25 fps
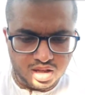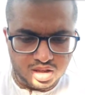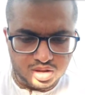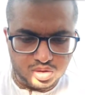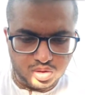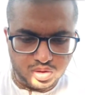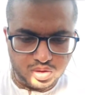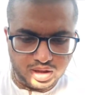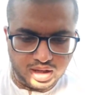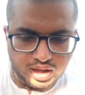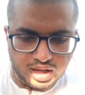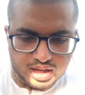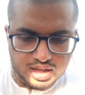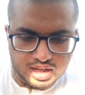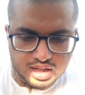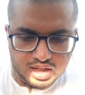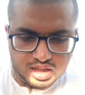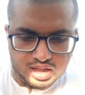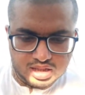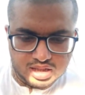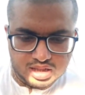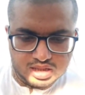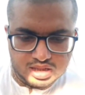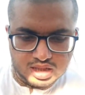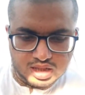তো এখানে
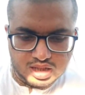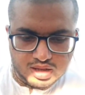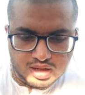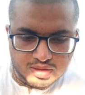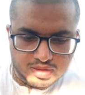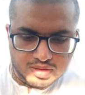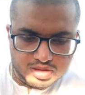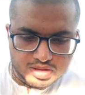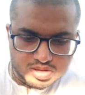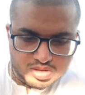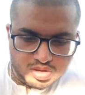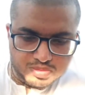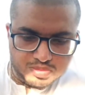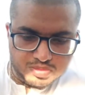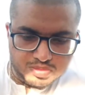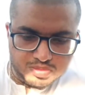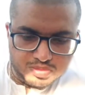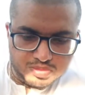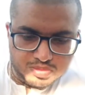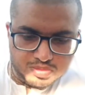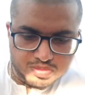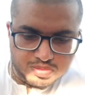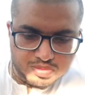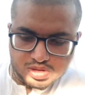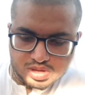যেটা
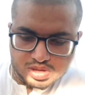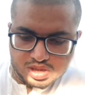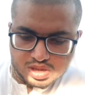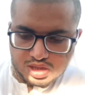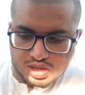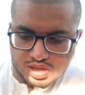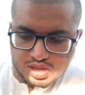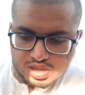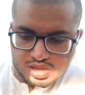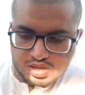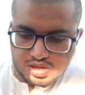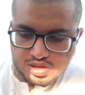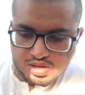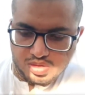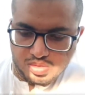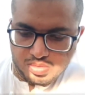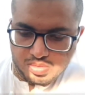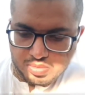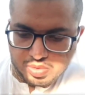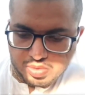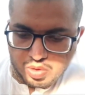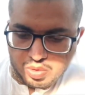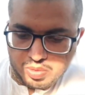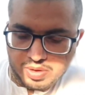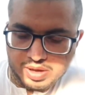সবচেয়ে বড় জিনিস
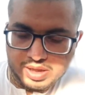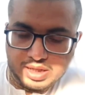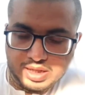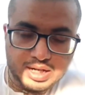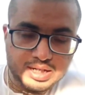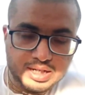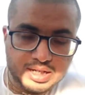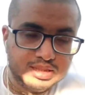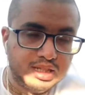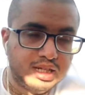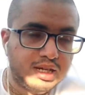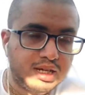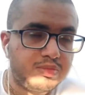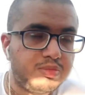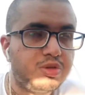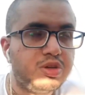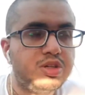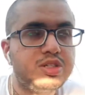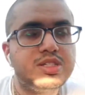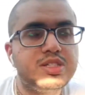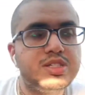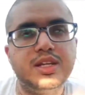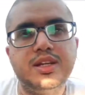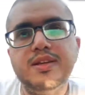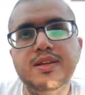প্রভুপাদ আরেক জায়গায়
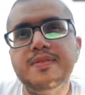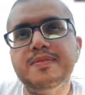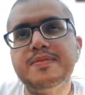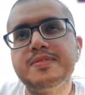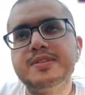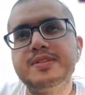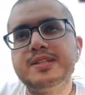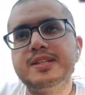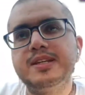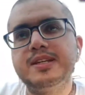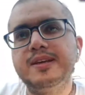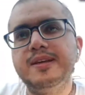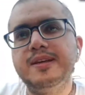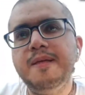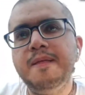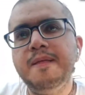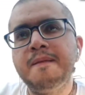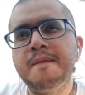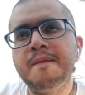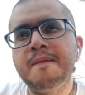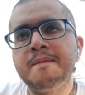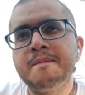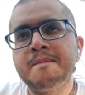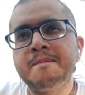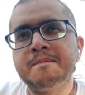বলেছেন যে
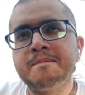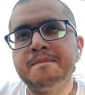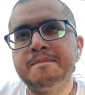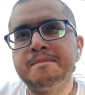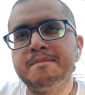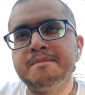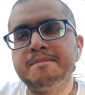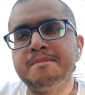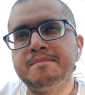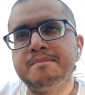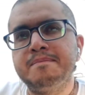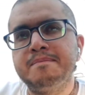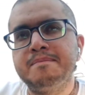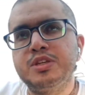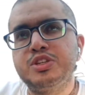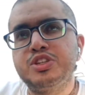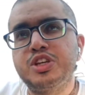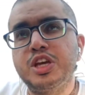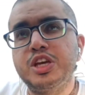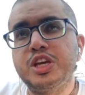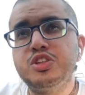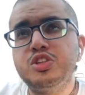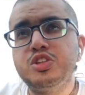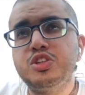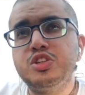
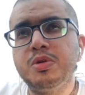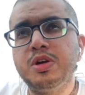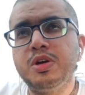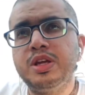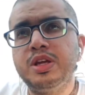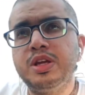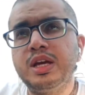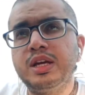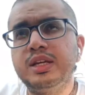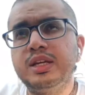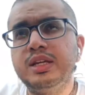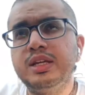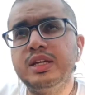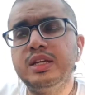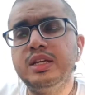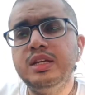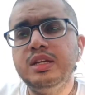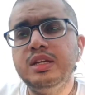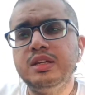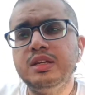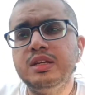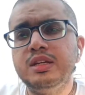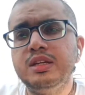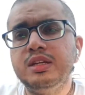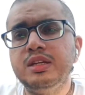সেই সময় নাকি
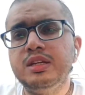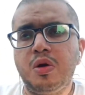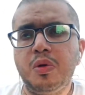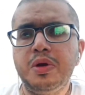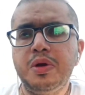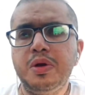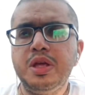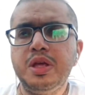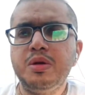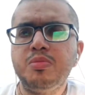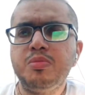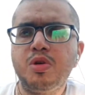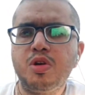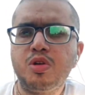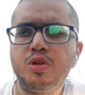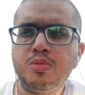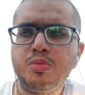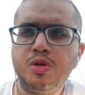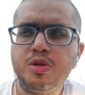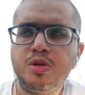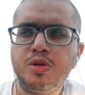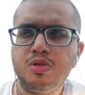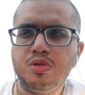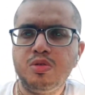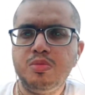অনেক বড়
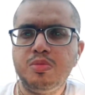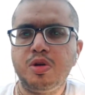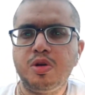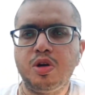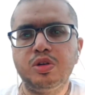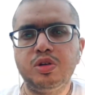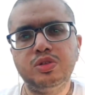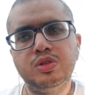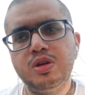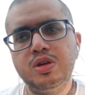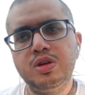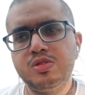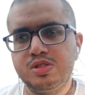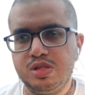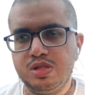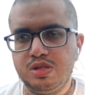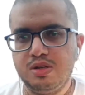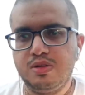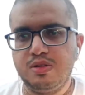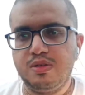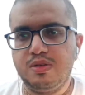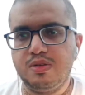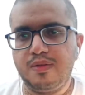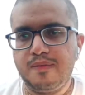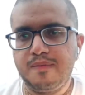বড় ভক্তরাও
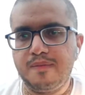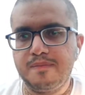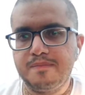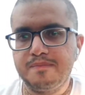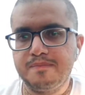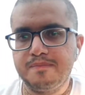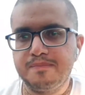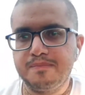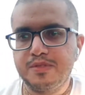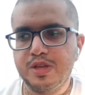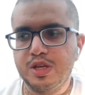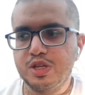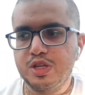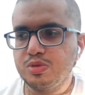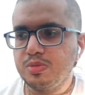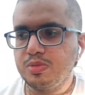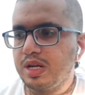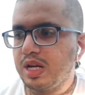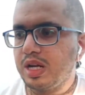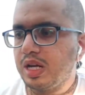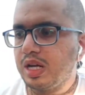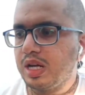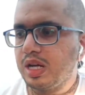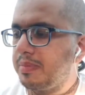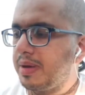ছিল সেই
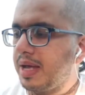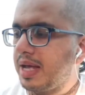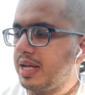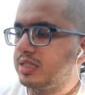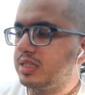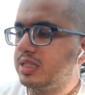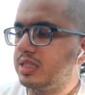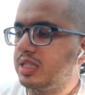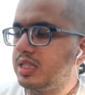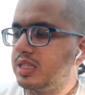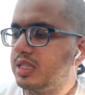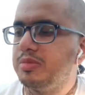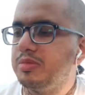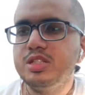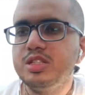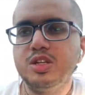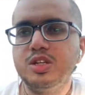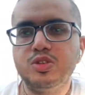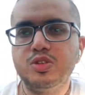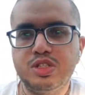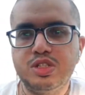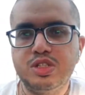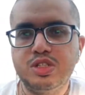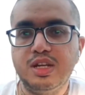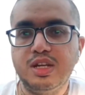সময় নাকি ব্যাসদেব
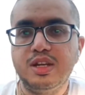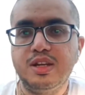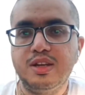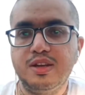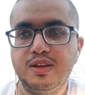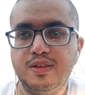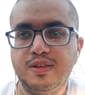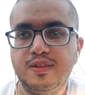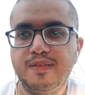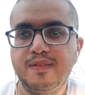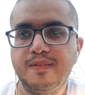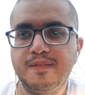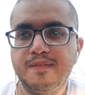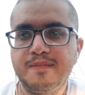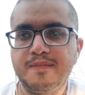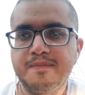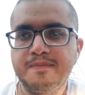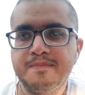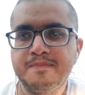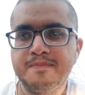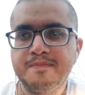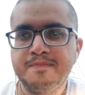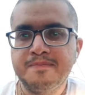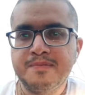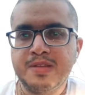নিজেও ছিলেন
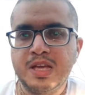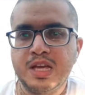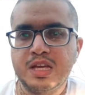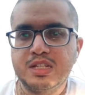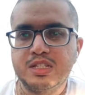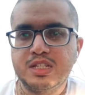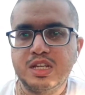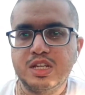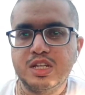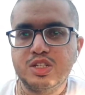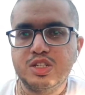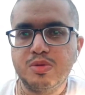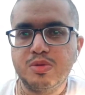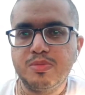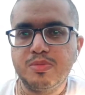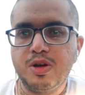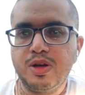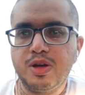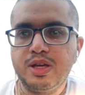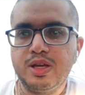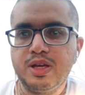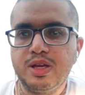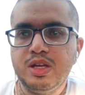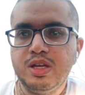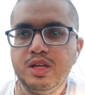সেই
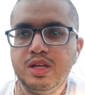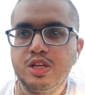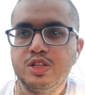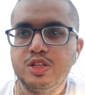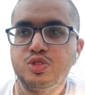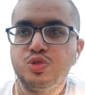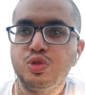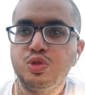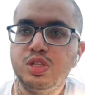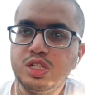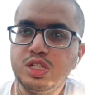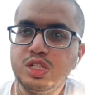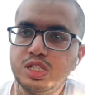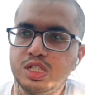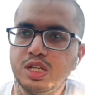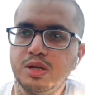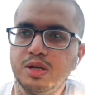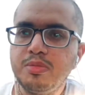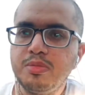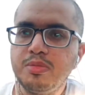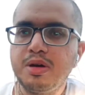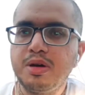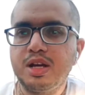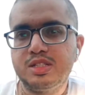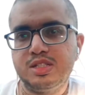সময়
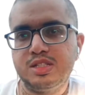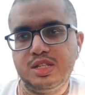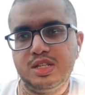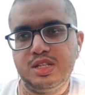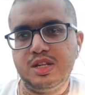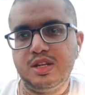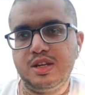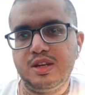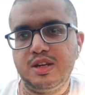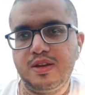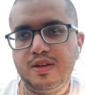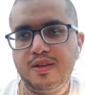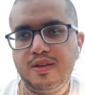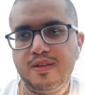যুধিষ্ঠির মহারাজ ছিলেন